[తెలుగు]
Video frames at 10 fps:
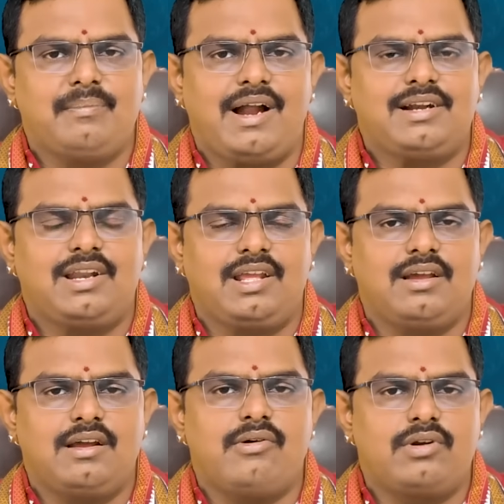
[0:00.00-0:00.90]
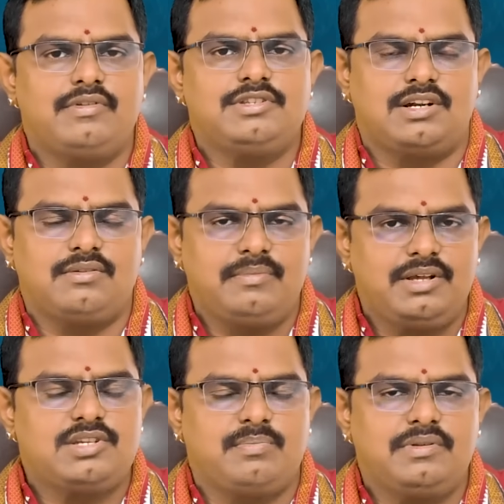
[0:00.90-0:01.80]
మీ మాటని గౌరవించడం
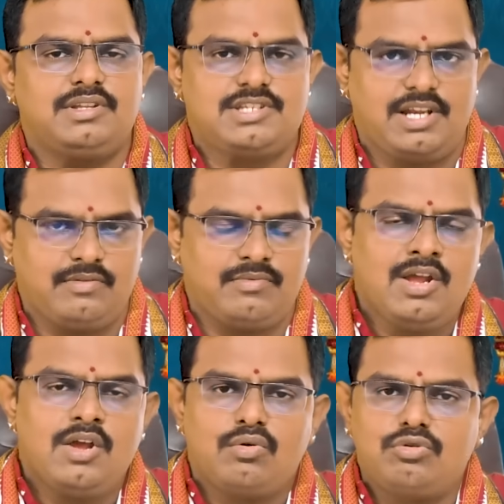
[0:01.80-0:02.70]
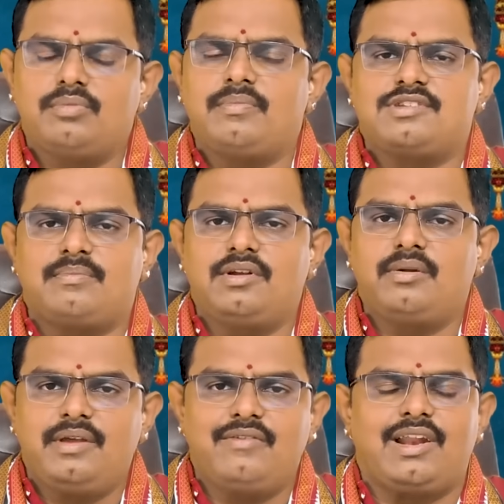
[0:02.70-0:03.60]
మీరు చెప్పింది చేయడం కుటుంబ సభ్యులు
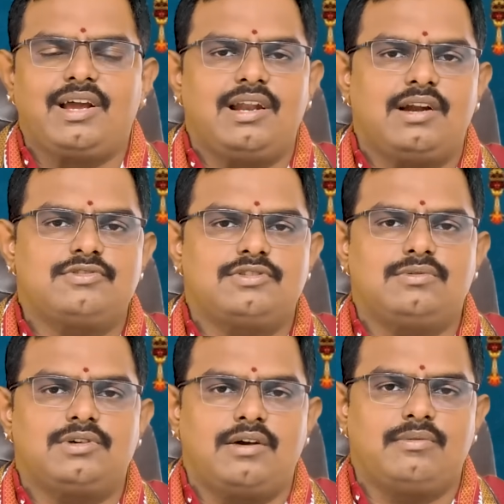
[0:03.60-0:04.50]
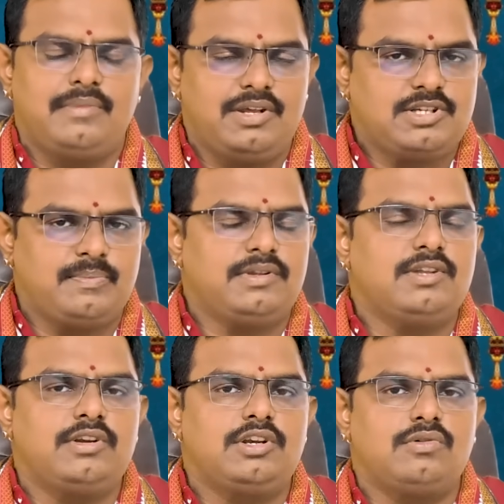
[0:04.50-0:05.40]
మీ వెనక నడుస్తూ ఉండడం మీరు
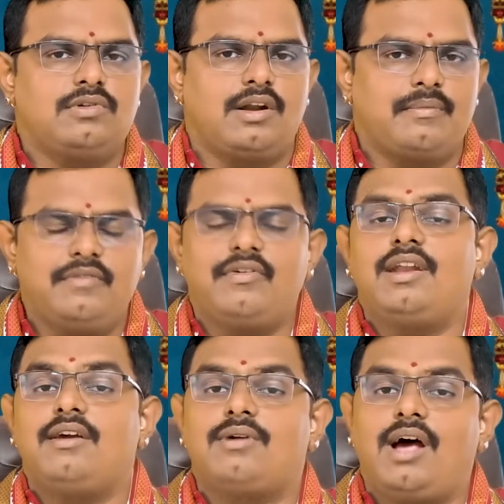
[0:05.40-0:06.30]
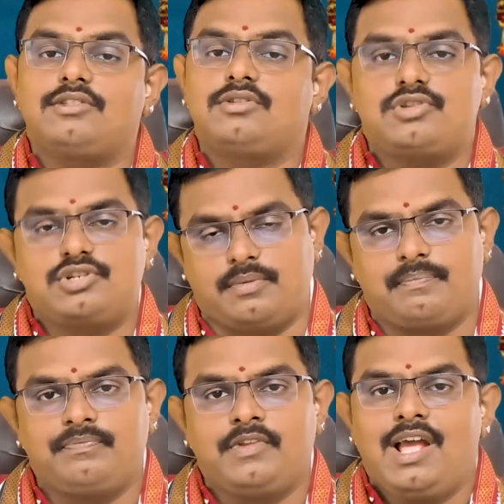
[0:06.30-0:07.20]
చెప్పింది వింటూ ఉండడం ఇవన్నీ కూడా అదృష్టం
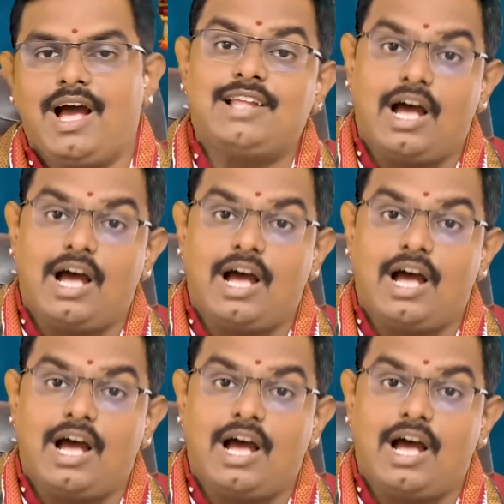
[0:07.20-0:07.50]
అది